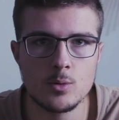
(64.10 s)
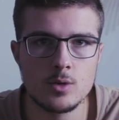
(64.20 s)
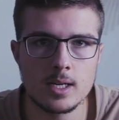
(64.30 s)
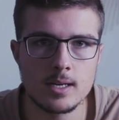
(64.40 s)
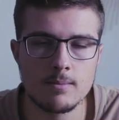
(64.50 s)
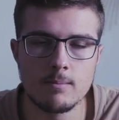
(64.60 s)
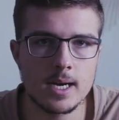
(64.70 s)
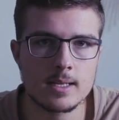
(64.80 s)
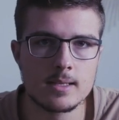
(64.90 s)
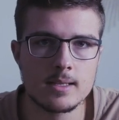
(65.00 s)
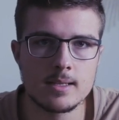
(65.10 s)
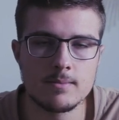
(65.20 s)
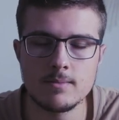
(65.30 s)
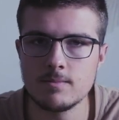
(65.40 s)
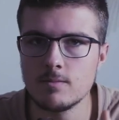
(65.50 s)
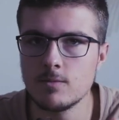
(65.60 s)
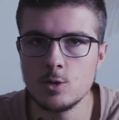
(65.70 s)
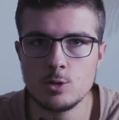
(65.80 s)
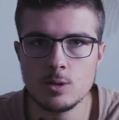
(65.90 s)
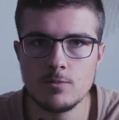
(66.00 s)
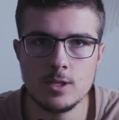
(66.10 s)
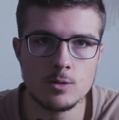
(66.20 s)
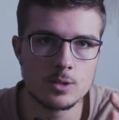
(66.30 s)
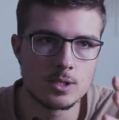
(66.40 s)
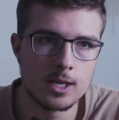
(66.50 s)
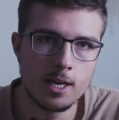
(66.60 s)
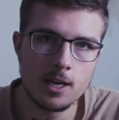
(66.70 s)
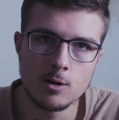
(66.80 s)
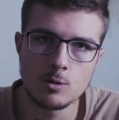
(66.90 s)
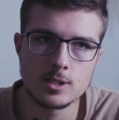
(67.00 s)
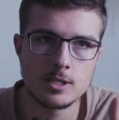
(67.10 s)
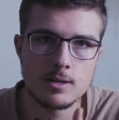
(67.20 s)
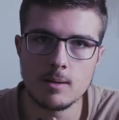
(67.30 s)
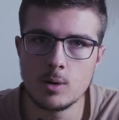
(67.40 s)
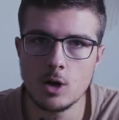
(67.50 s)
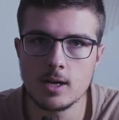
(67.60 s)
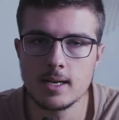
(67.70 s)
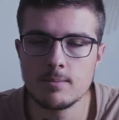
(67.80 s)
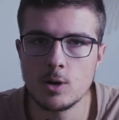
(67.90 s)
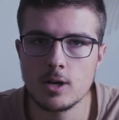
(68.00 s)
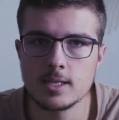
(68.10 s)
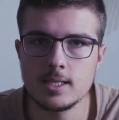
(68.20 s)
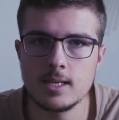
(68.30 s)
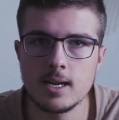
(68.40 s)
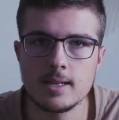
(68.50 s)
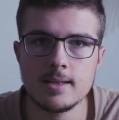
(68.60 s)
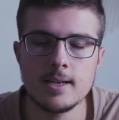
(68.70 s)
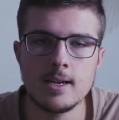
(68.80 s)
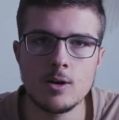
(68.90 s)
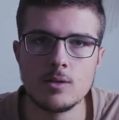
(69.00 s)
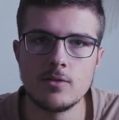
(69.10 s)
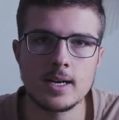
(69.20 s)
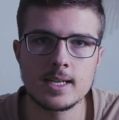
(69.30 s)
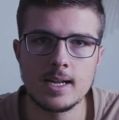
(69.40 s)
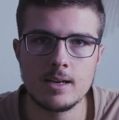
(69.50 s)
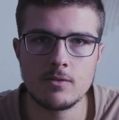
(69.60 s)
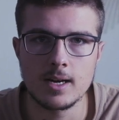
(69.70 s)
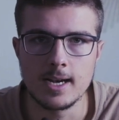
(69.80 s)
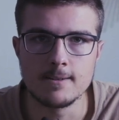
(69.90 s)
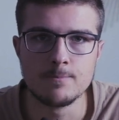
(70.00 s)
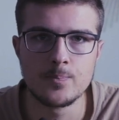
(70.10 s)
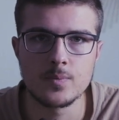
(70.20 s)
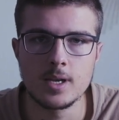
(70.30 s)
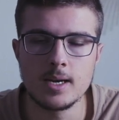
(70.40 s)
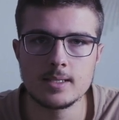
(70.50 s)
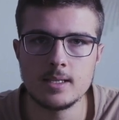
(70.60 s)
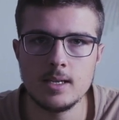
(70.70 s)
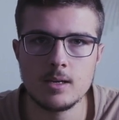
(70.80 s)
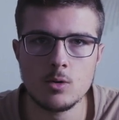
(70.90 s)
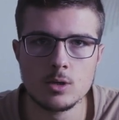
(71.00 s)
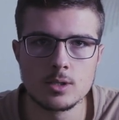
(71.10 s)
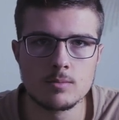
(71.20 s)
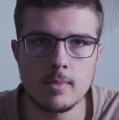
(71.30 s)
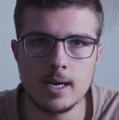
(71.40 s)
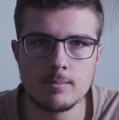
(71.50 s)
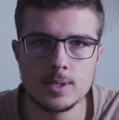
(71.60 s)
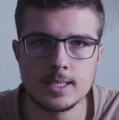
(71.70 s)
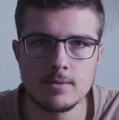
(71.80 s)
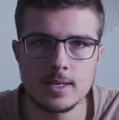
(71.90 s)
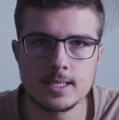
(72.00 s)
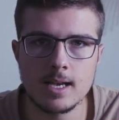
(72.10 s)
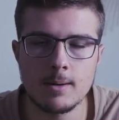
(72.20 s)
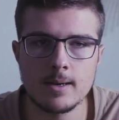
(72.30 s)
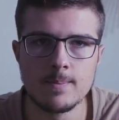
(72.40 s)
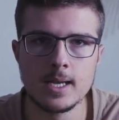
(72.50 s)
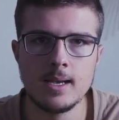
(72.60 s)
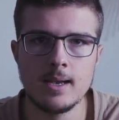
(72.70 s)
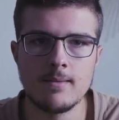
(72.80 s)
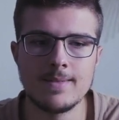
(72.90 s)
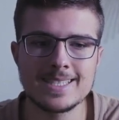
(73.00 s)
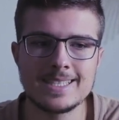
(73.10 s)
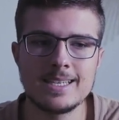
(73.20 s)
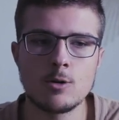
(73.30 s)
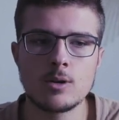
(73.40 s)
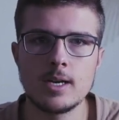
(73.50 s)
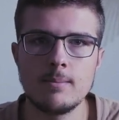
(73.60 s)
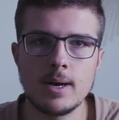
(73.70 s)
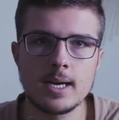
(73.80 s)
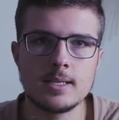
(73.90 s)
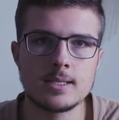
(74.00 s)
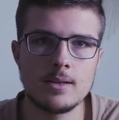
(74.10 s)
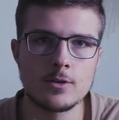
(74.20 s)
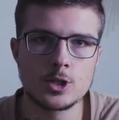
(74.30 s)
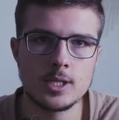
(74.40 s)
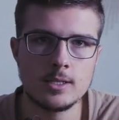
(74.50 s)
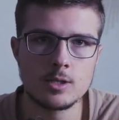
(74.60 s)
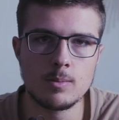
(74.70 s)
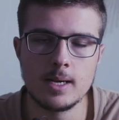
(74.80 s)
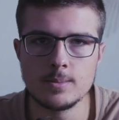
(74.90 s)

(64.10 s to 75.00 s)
Bücher, machen äh, YouTube-Videos, gucken sich äh, Blog, äh, Blogartikel an und fangen dann einfach an. Ja, sie legen los, machen ein bisschen was, aber was sie konkret machen, ist einfach stehen zu bleiben.